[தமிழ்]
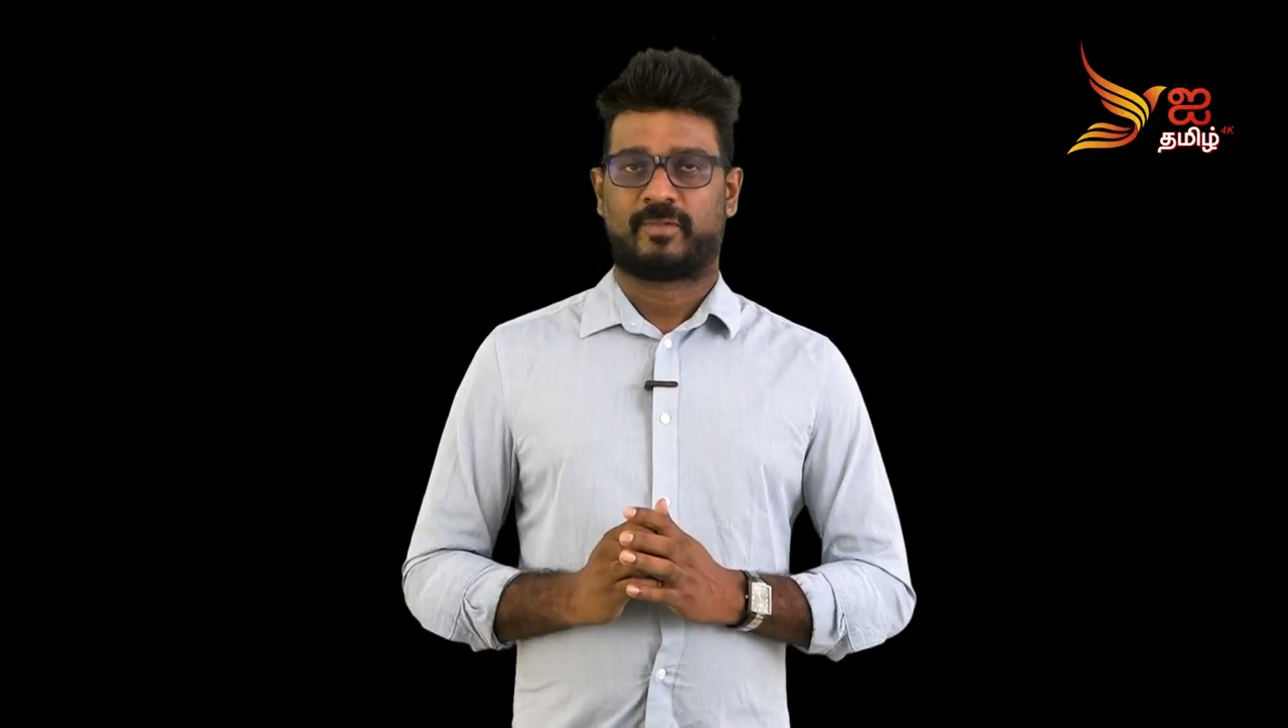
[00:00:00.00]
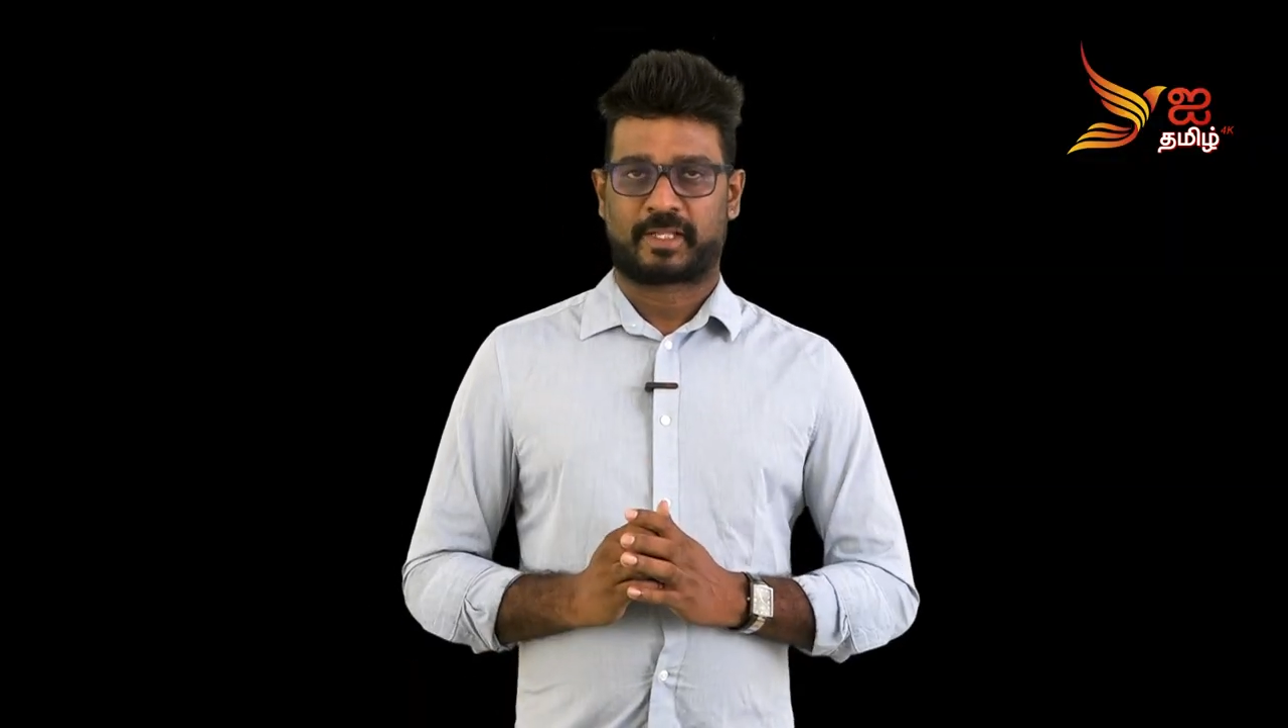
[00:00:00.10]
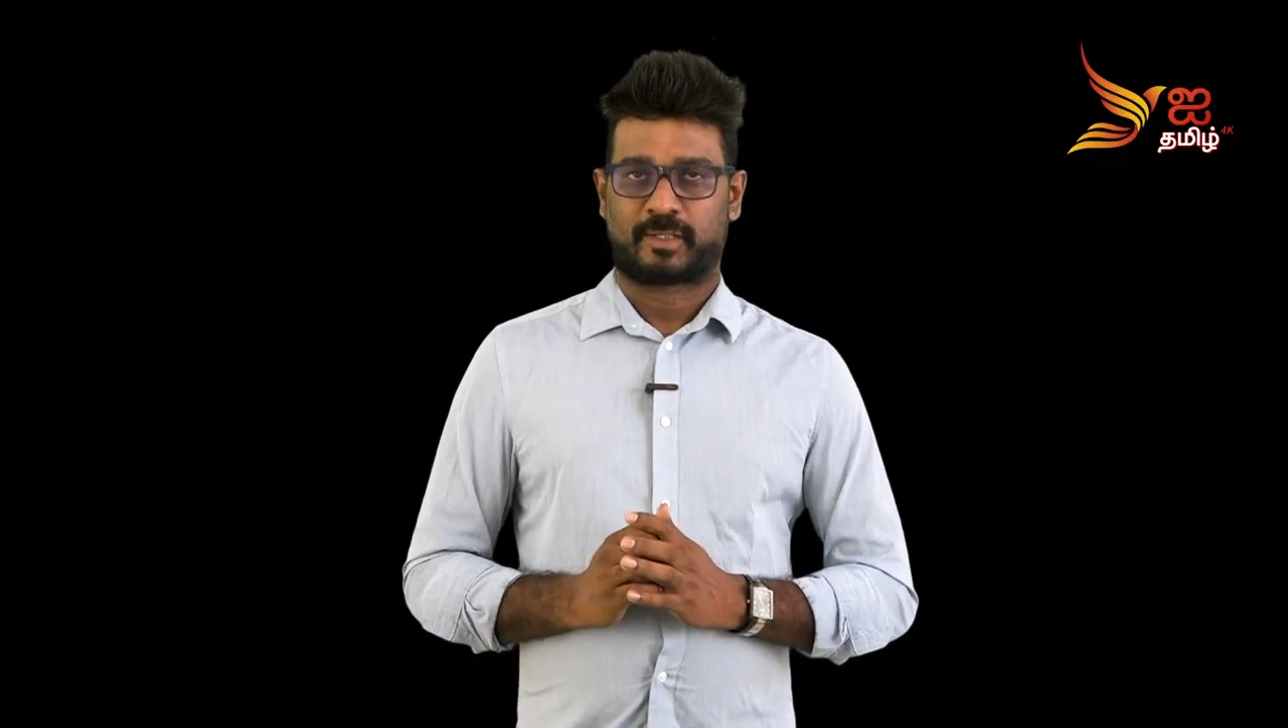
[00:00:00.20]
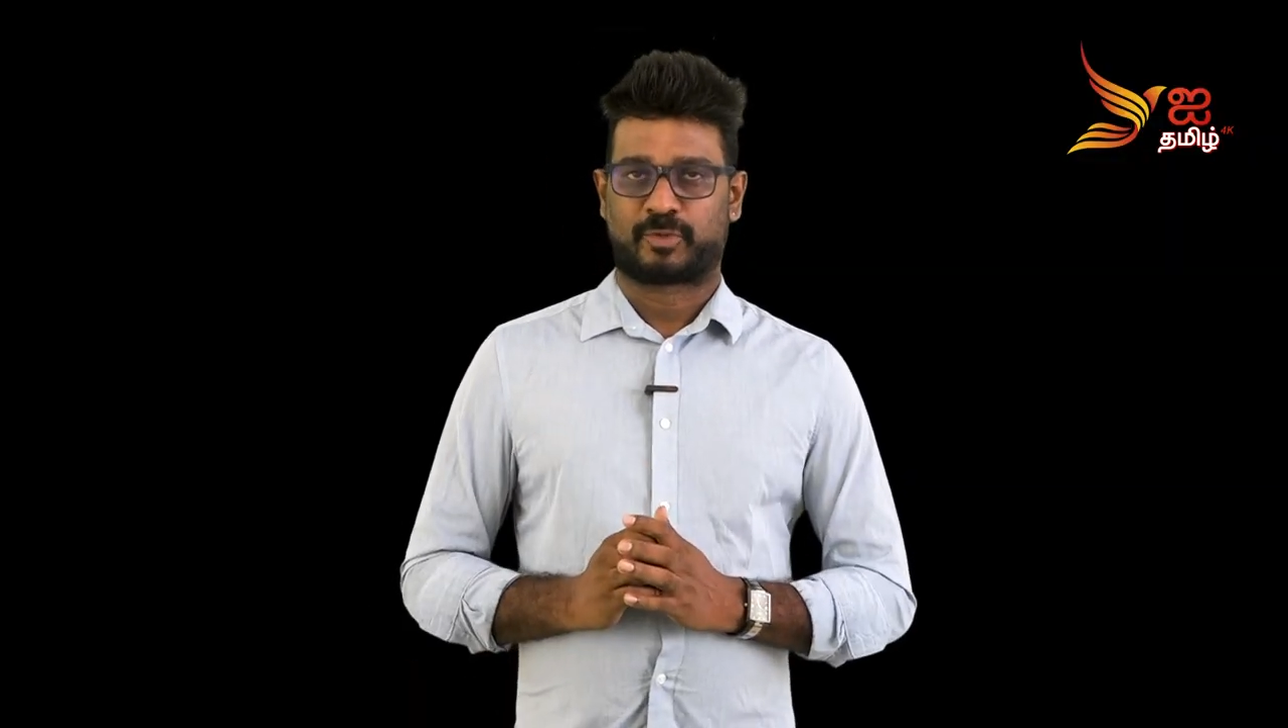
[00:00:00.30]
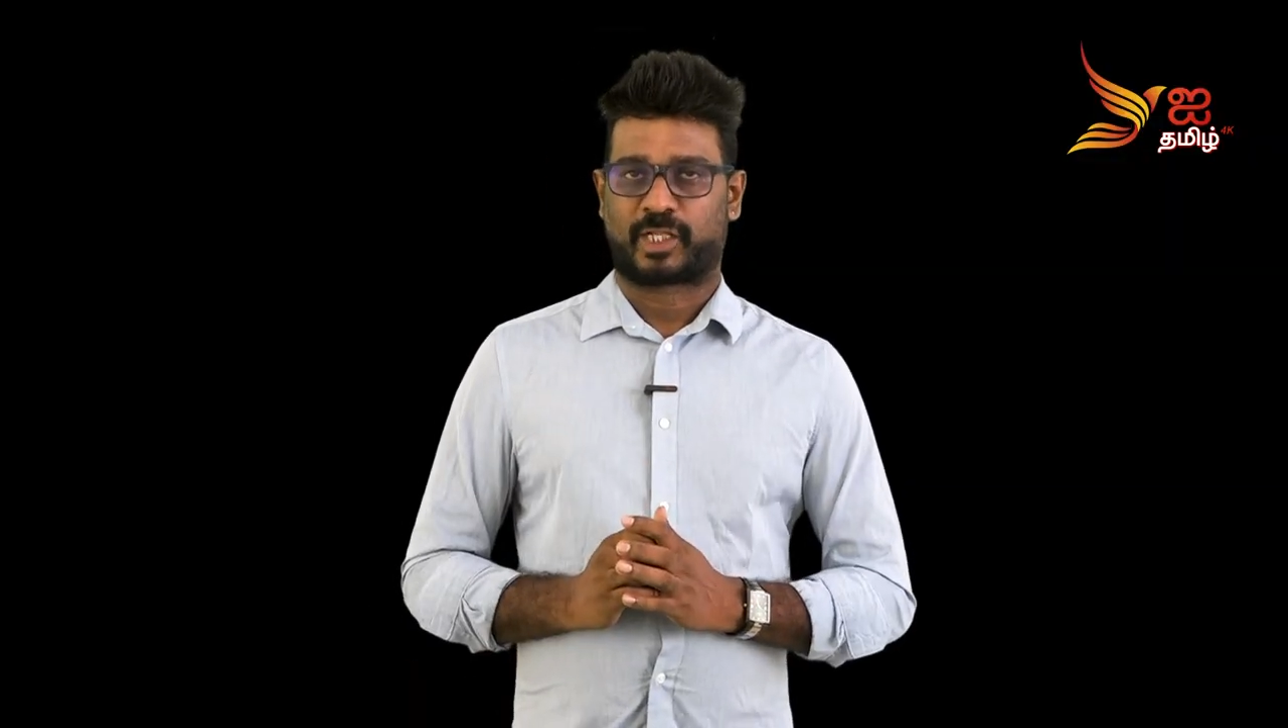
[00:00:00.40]

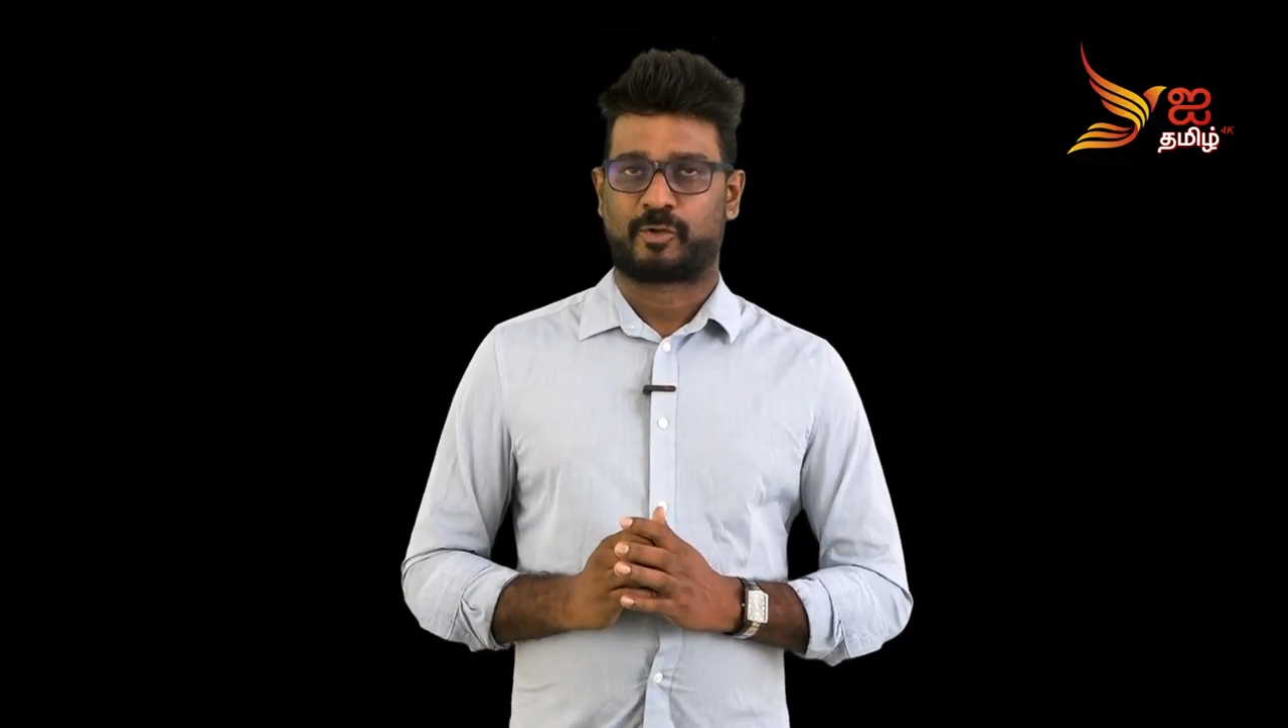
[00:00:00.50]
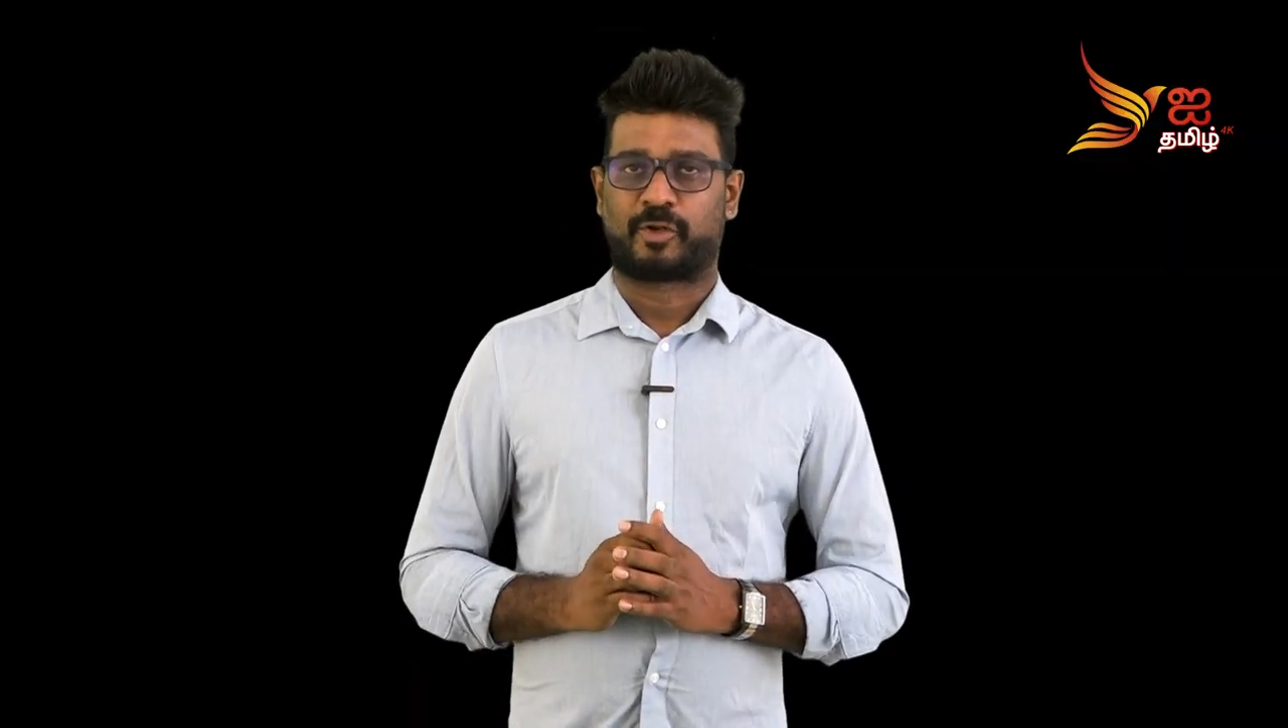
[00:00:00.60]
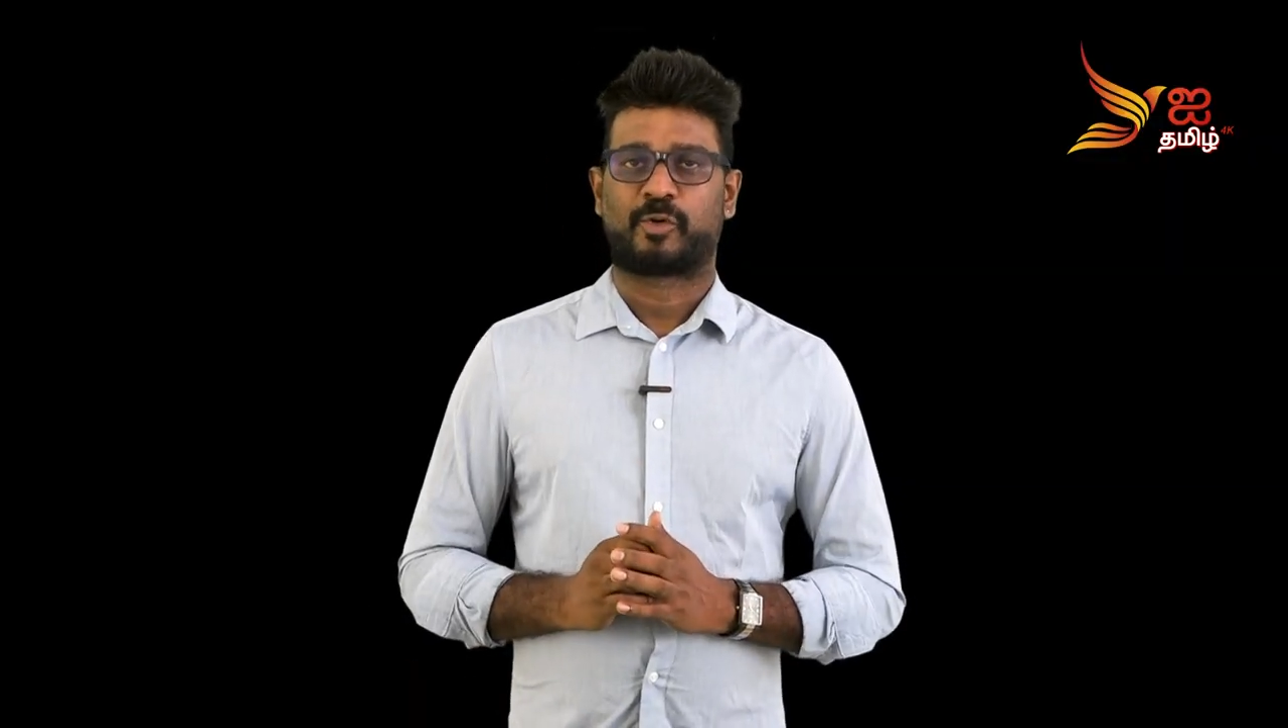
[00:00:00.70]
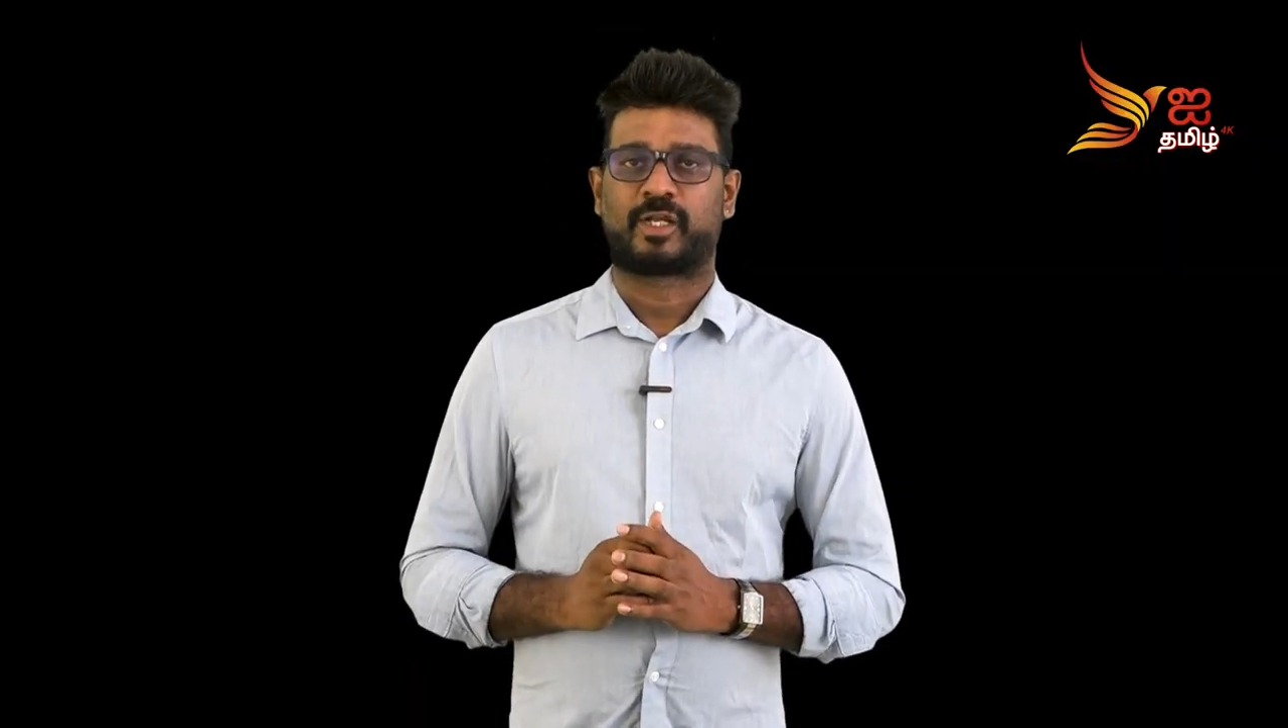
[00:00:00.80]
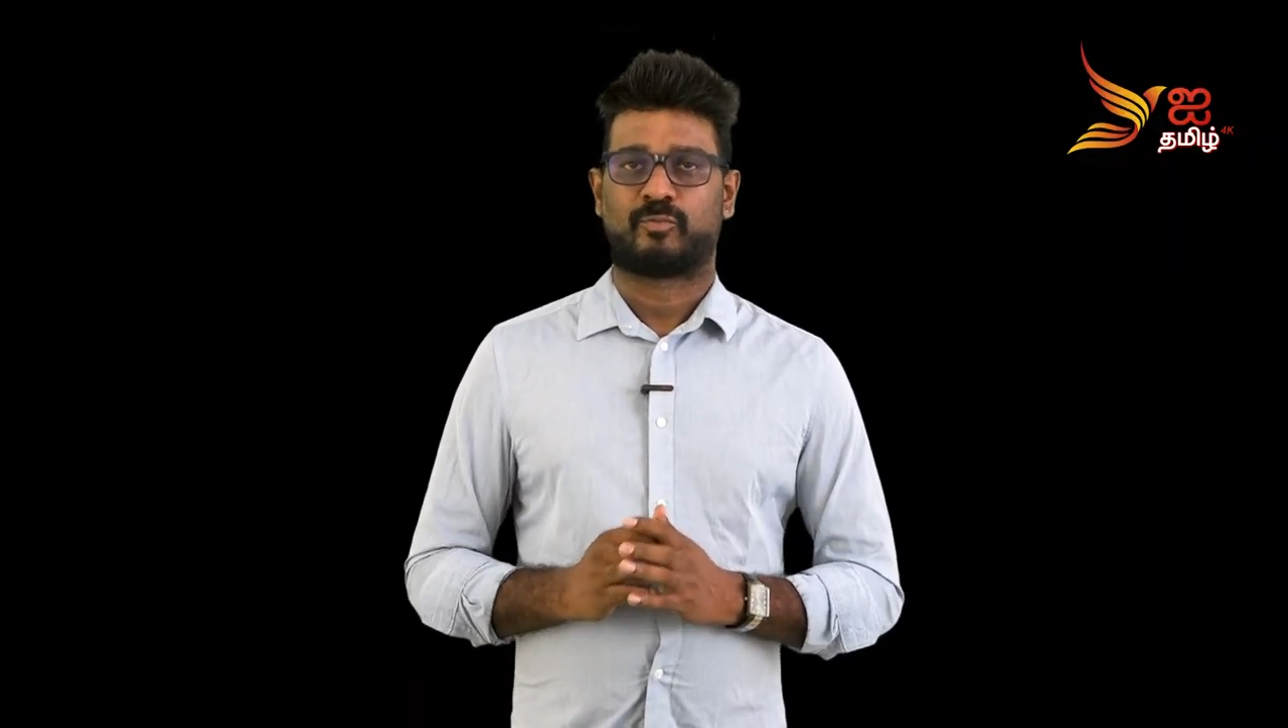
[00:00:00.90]
மனித
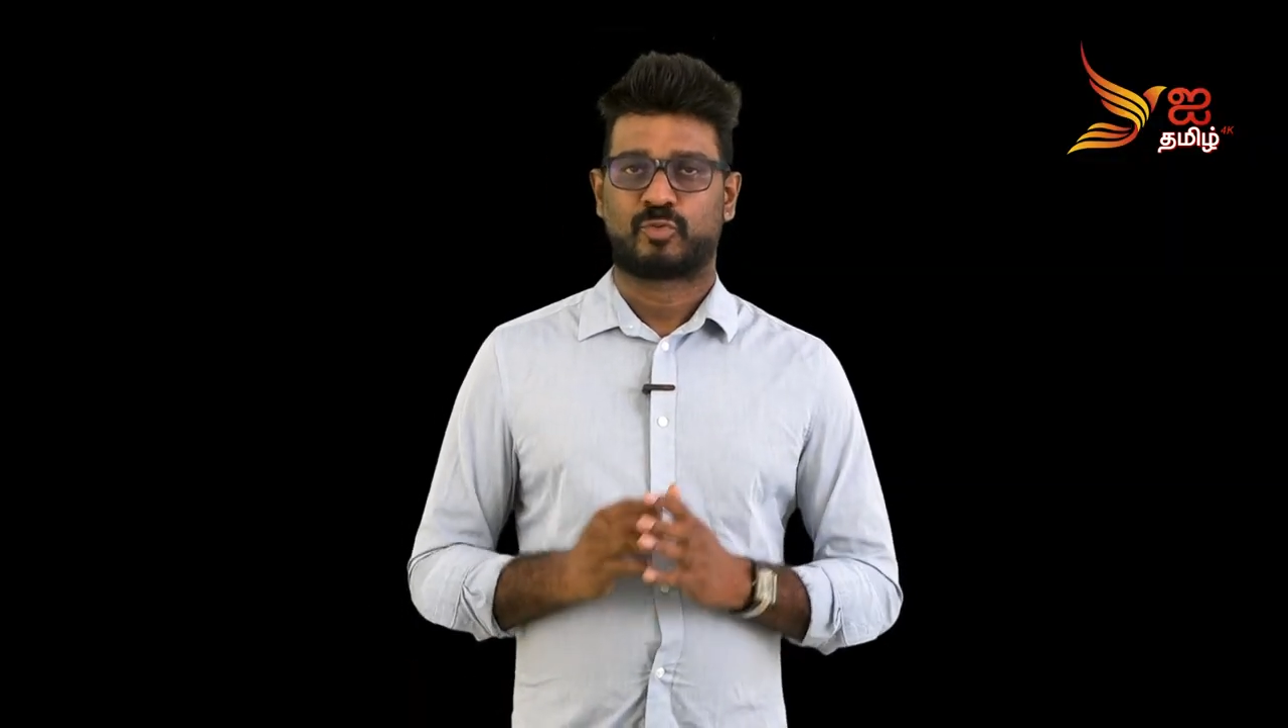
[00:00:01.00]
புதைகளினுடைய